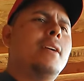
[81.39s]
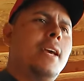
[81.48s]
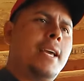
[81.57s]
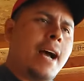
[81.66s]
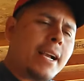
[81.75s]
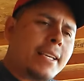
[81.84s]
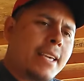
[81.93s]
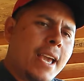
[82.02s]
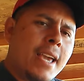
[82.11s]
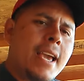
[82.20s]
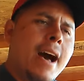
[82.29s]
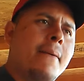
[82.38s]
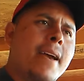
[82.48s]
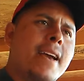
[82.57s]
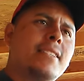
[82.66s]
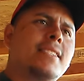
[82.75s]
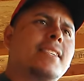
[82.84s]
en aquella
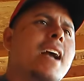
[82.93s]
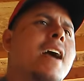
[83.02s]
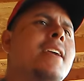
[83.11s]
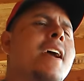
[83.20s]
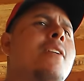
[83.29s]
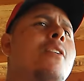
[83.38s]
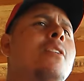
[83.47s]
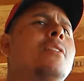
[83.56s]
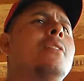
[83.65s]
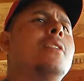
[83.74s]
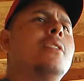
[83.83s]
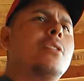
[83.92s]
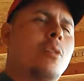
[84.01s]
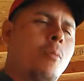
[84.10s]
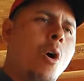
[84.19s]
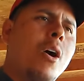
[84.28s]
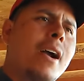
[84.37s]
vez cayeron
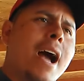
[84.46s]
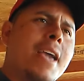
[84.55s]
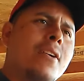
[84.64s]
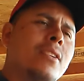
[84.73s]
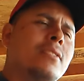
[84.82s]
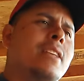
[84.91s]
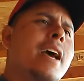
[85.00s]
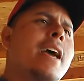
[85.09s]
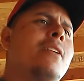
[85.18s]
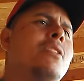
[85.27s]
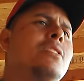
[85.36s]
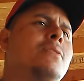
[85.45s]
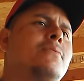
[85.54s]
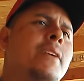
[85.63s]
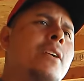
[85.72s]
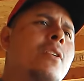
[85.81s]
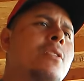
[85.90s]
como gallos de los
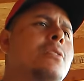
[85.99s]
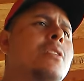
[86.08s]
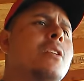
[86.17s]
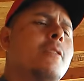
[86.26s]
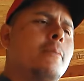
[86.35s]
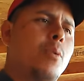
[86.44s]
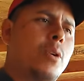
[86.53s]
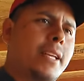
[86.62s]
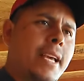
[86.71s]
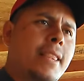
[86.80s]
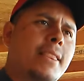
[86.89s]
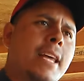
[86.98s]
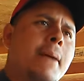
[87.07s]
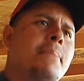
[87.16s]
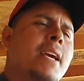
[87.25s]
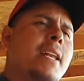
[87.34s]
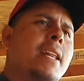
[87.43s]
finos porque
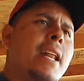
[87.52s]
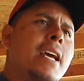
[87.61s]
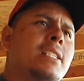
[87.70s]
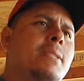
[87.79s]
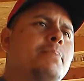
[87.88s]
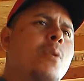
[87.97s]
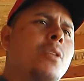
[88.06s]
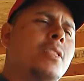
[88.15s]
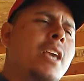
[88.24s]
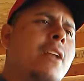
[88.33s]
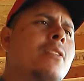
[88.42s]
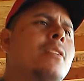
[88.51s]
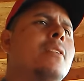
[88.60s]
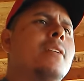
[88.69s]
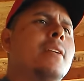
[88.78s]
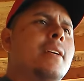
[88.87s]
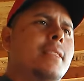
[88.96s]
también respondieron,
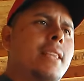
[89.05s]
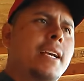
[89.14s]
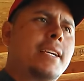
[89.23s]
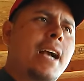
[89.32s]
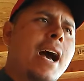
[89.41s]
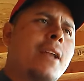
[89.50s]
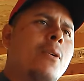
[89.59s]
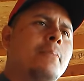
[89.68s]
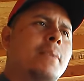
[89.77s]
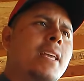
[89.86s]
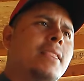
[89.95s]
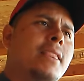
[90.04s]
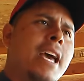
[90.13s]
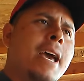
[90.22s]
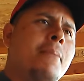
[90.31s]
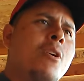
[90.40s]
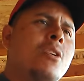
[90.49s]
dejaron bien
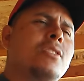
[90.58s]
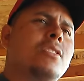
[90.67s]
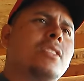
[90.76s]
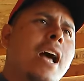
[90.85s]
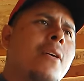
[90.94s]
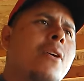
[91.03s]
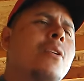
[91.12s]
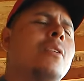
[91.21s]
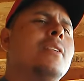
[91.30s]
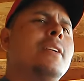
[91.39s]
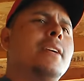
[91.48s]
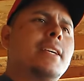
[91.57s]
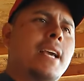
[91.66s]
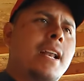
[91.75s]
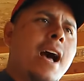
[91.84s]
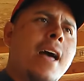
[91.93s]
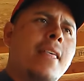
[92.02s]
demostrado que
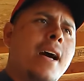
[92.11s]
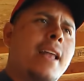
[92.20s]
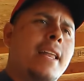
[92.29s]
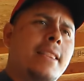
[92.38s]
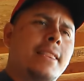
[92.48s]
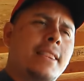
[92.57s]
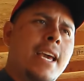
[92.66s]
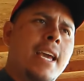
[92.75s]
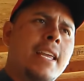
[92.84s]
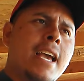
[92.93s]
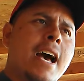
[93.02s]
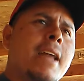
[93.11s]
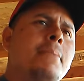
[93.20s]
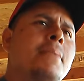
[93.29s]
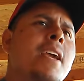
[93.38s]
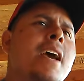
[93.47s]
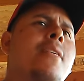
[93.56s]
a nada le
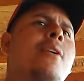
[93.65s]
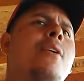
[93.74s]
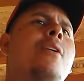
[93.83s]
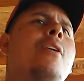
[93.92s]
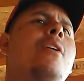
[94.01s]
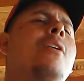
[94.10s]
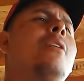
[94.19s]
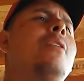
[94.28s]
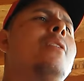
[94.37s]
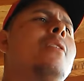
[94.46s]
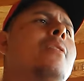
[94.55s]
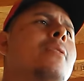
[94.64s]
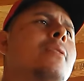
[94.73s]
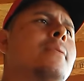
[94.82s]
tenían miedo.